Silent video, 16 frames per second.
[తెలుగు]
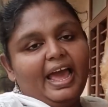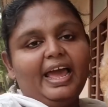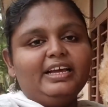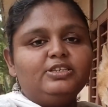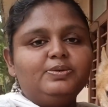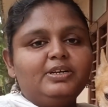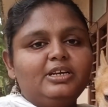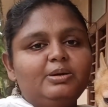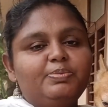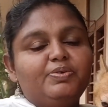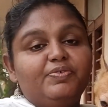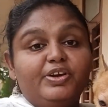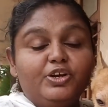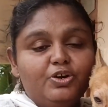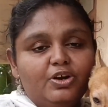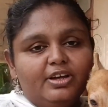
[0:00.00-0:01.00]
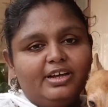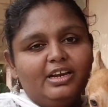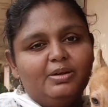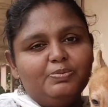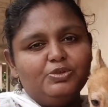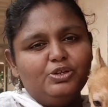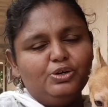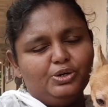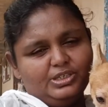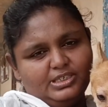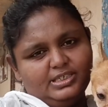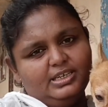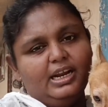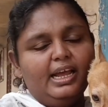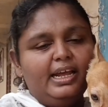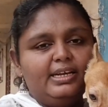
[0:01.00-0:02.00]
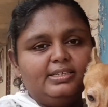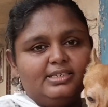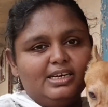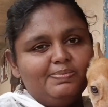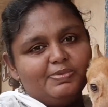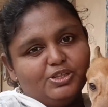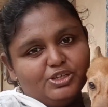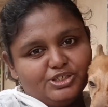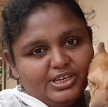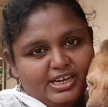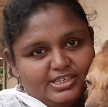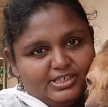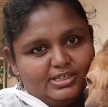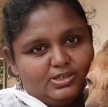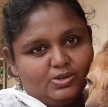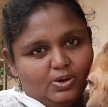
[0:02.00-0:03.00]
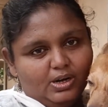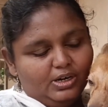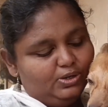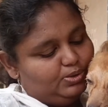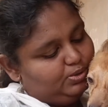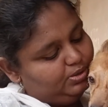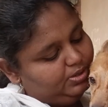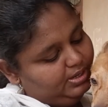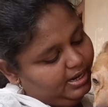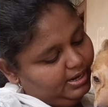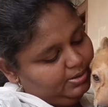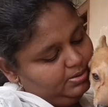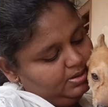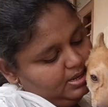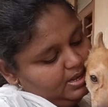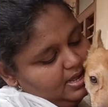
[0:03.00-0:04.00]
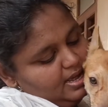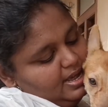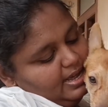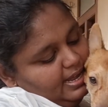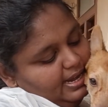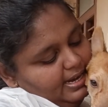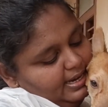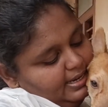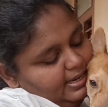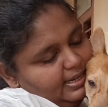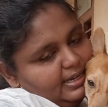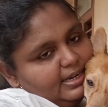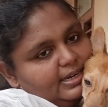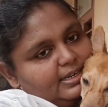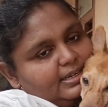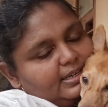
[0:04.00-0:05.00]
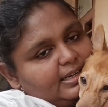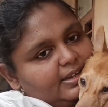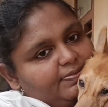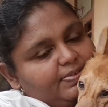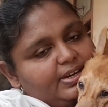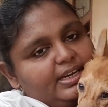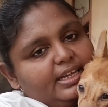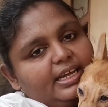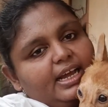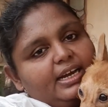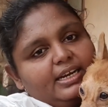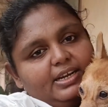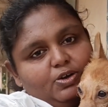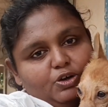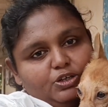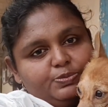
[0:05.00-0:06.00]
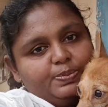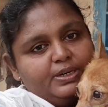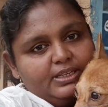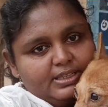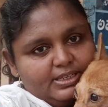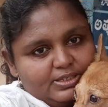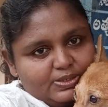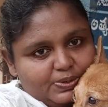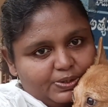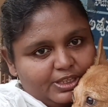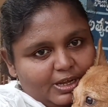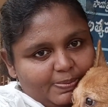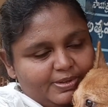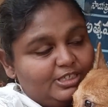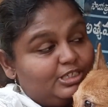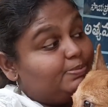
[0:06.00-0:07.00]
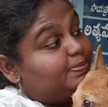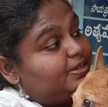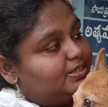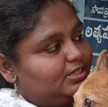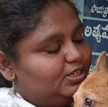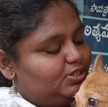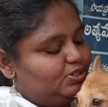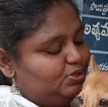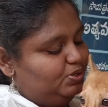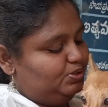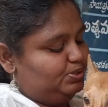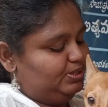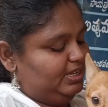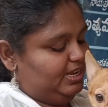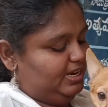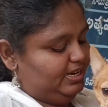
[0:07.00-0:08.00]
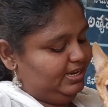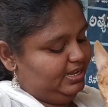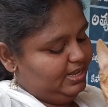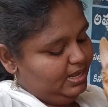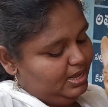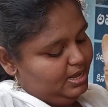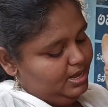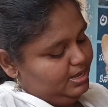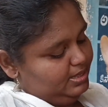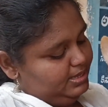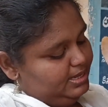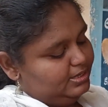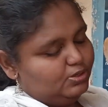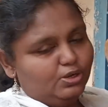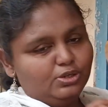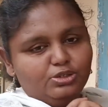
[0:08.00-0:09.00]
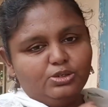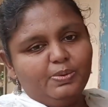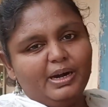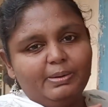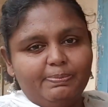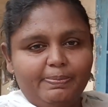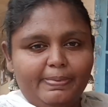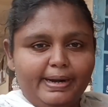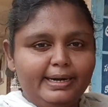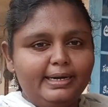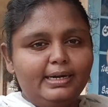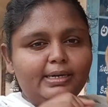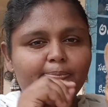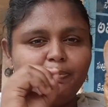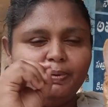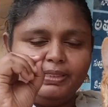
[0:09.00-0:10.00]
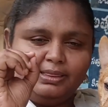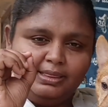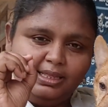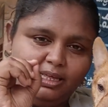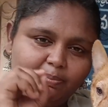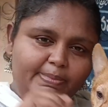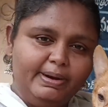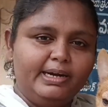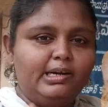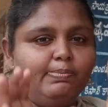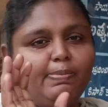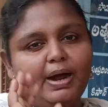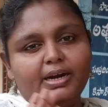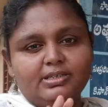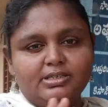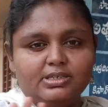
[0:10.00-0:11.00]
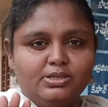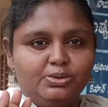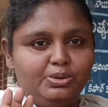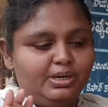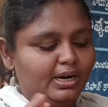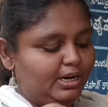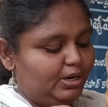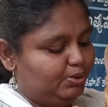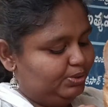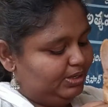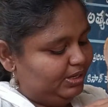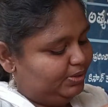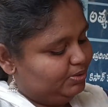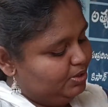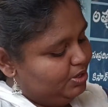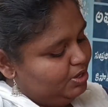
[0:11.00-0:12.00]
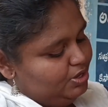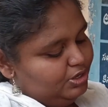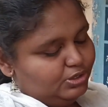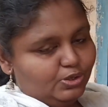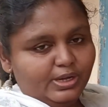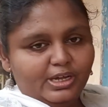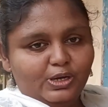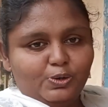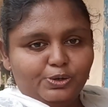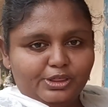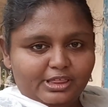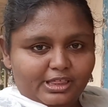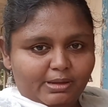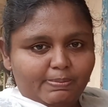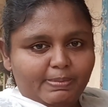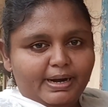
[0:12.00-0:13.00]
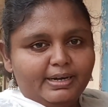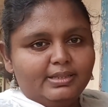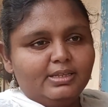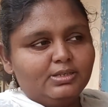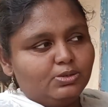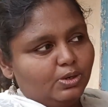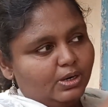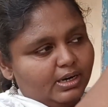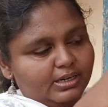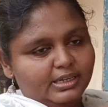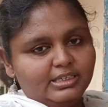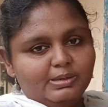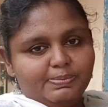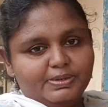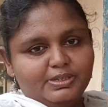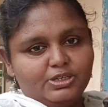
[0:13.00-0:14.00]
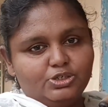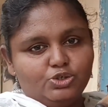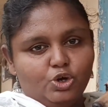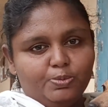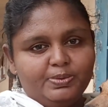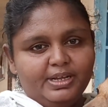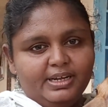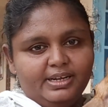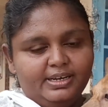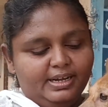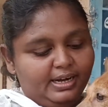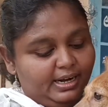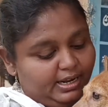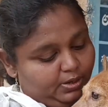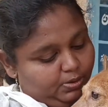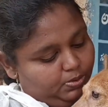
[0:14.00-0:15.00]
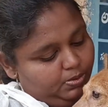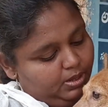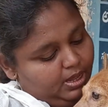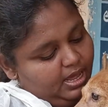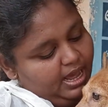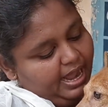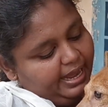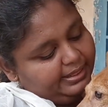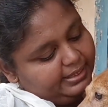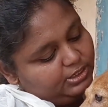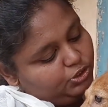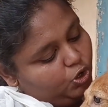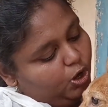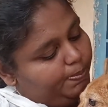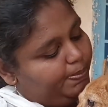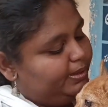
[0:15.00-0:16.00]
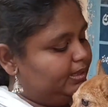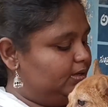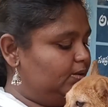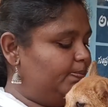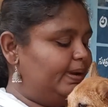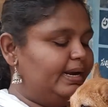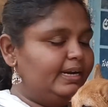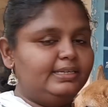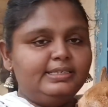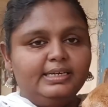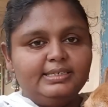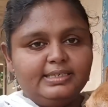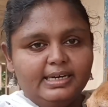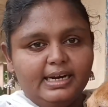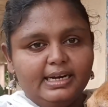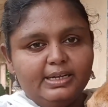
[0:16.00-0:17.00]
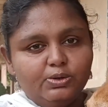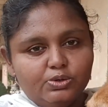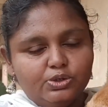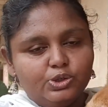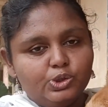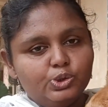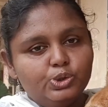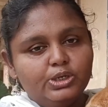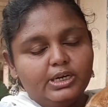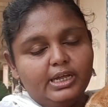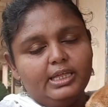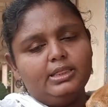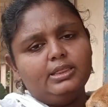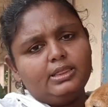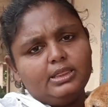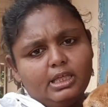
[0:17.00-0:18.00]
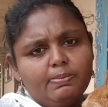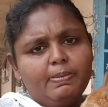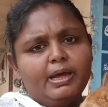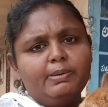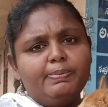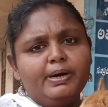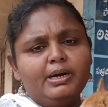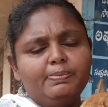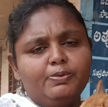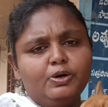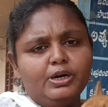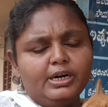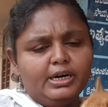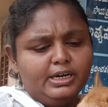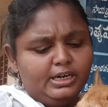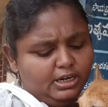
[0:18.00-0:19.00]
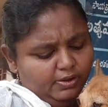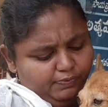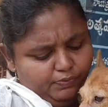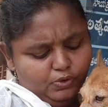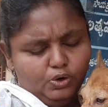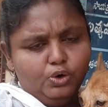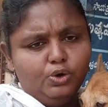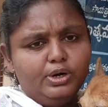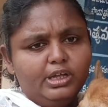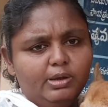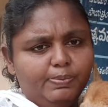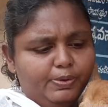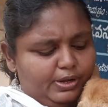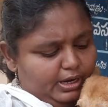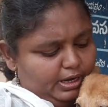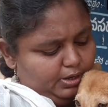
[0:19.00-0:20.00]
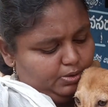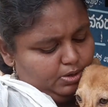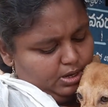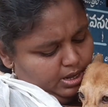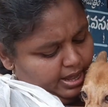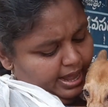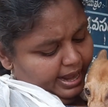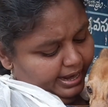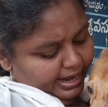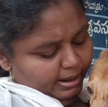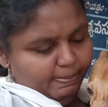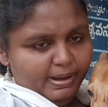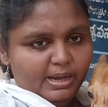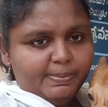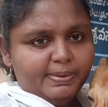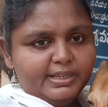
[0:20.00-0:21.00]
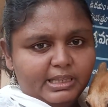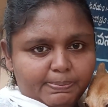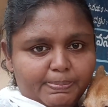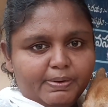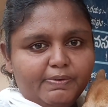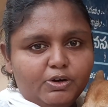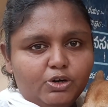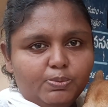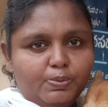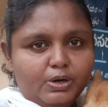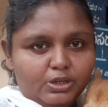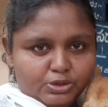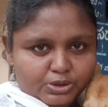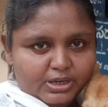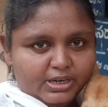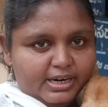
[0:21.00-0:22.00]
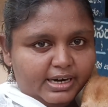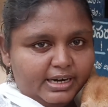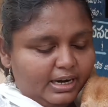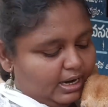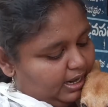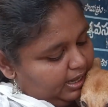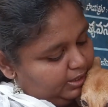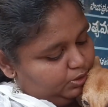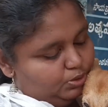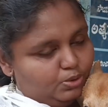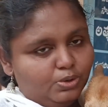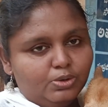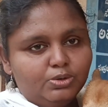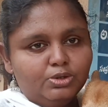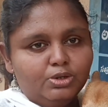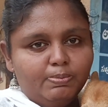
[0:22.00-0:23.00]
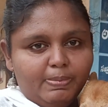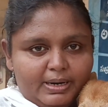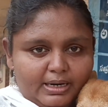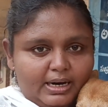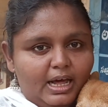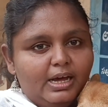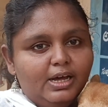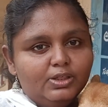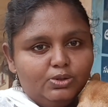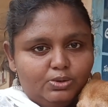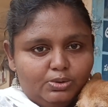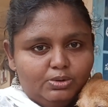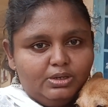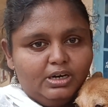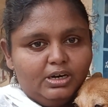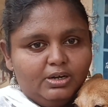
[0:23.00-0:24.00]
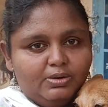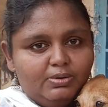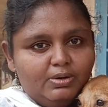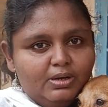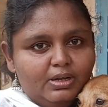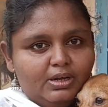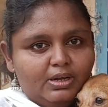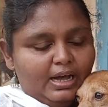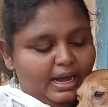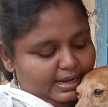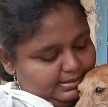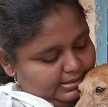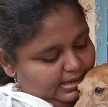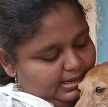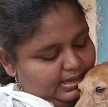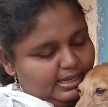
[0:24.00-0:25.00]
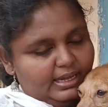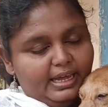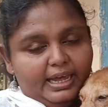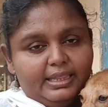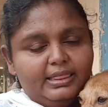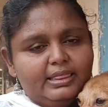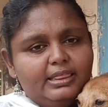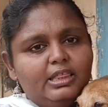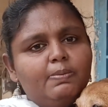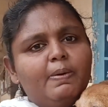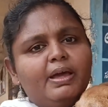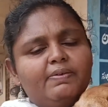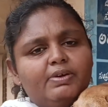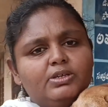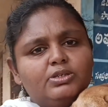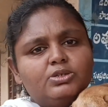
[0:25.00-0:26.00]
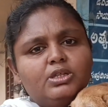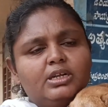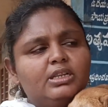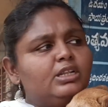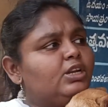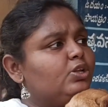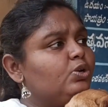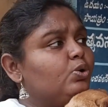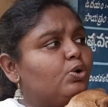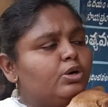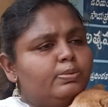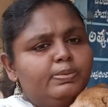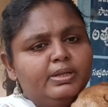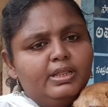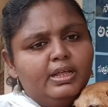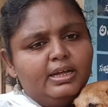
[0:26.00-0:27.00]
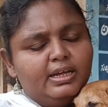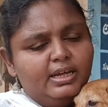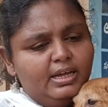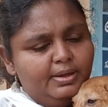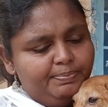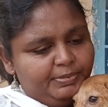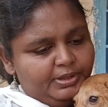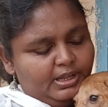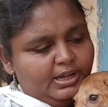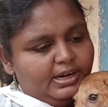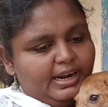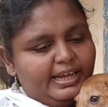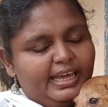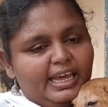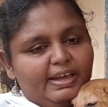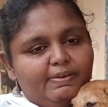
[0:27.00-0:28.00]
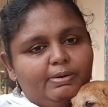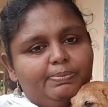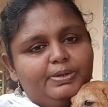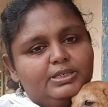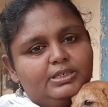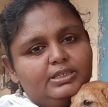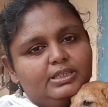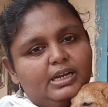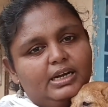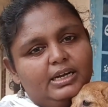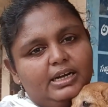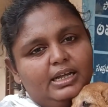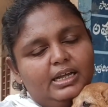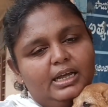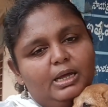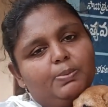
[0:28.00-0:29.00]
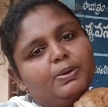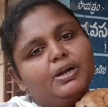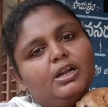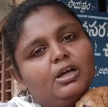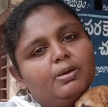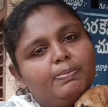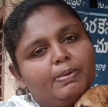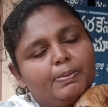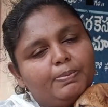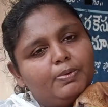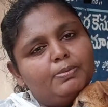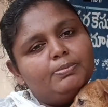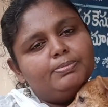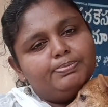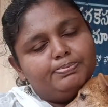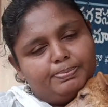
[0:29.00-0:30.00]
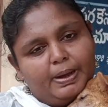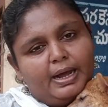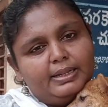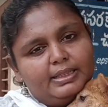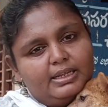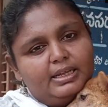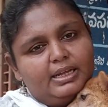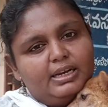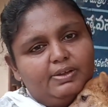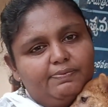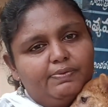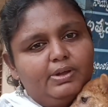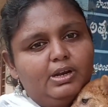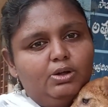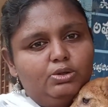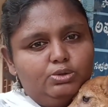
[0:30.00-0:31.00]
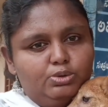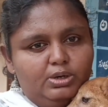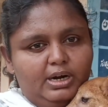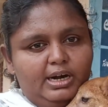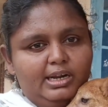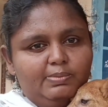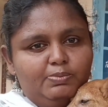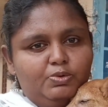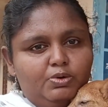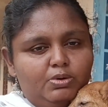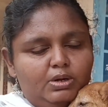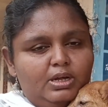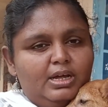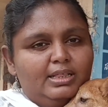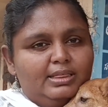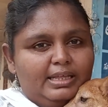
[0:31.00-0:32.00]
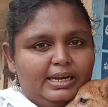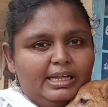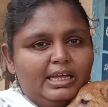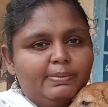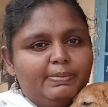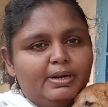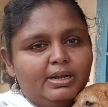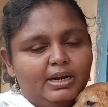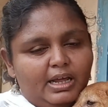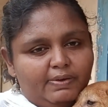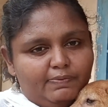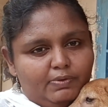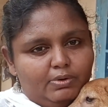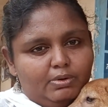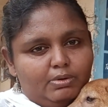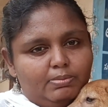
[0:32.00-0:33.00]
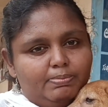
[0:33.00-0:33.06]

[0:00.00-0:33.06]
యాక్చువల్లీ ఇప్పుడు వీడియోలోకి వెళ్ళే ముందు ఒక చిన్న ఇన్సిడెంట్ మీతో షేర్ చేసుకోవాలనుకుంటున్నాను ఏంటి అని అంటే వినిగాన్ని హాస్పిటల్ తీసుకొద్దామని చెప్పేసి తీసుకొస్తున్నానండి తీసుకొస్తే వాడి బెల్ట్ ప్రతి బెల్ట్ పార్ట్ చేసుకుంటానే ఉంటాడు సో ఈ కొత్త బెల్ట్ తీసుకోవడానికి అని చెప్పేసి షాప్ దగ్గరికి వెళ్ళాను అయితే షాప్ అతను బెల్ట్ చెక్ చేయడానికి వస్తుంటే ఎంత భయపడిపోయాడంటే ఫుల్ వణికిపోయాడు అండ్ ఆ భయం అయితే ఇప్పటి వరకు పోలేదు చూడండి ఎట్లా అతుక్కొని ఉందో బల్లిలాగా అతుక్కుంది నాకు అసలుకి ఎంత భయం వేస్తున్నారు దీనికి రోడ్డు మీదకి నాకేమనిపించిందంటే ఏమన్నా పాపం అన్ని ఫీల్ అవుతున్నాడేమో తనకి ఏమైనా లైఫ్లో